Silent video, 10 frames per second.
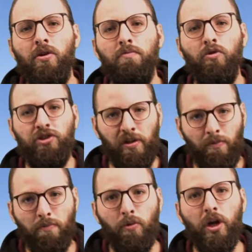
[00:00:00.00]
como
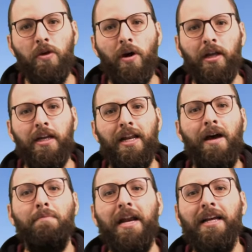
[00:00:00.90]
Simón Bolívar y la
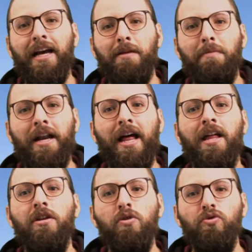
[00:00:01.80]
América
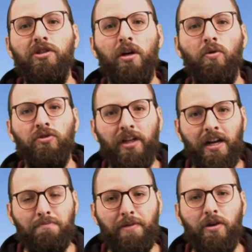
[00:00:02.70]
hermanada en lucha contra el
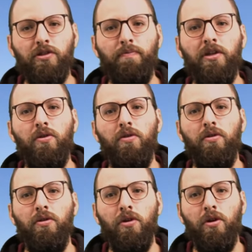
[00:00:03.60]
Imperio Español,
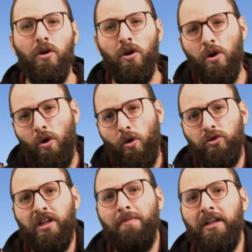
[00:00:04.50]
o
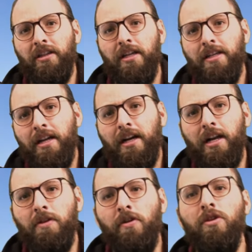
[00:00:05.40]
José Martí y el
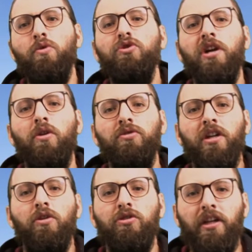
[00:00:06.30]
Caribe en lucha
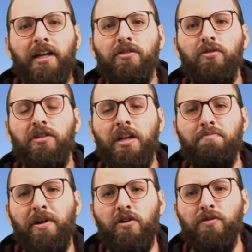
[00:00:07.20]
contra los restos del
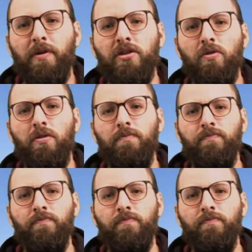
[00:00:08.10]
Imperio Español.